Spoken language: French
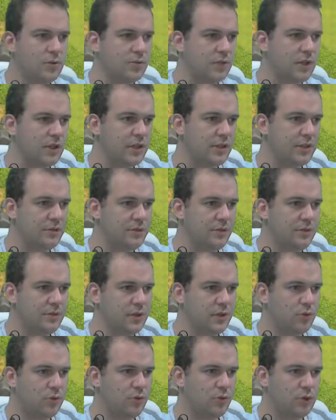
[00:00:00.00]
va regarder vite
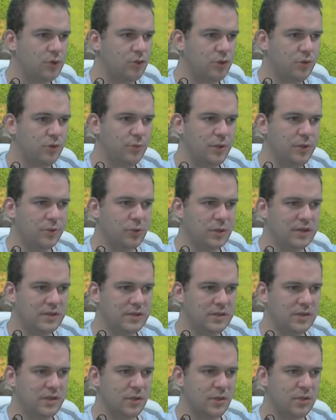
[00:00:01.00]
fait les trophées, je suis à
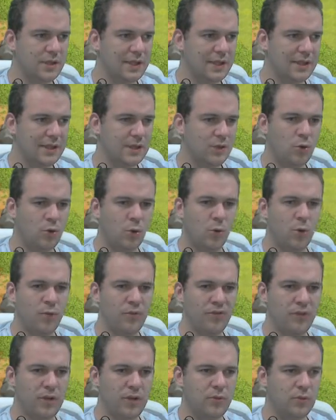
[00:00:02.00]
2304
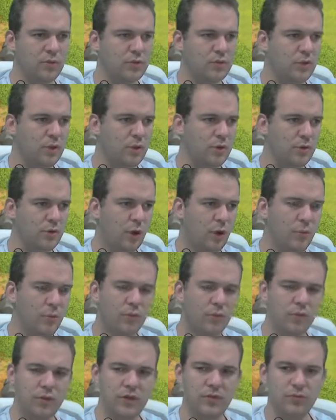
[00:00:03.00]
trophées, donc c'est un
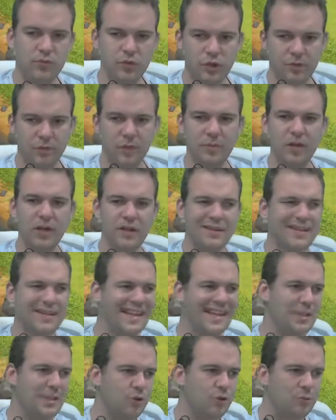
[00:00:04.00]
bon niveau. J'aimerais bien
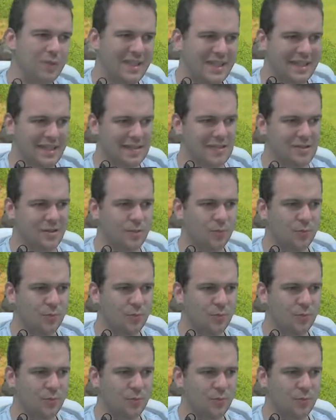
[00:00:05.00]
atteindre les 2400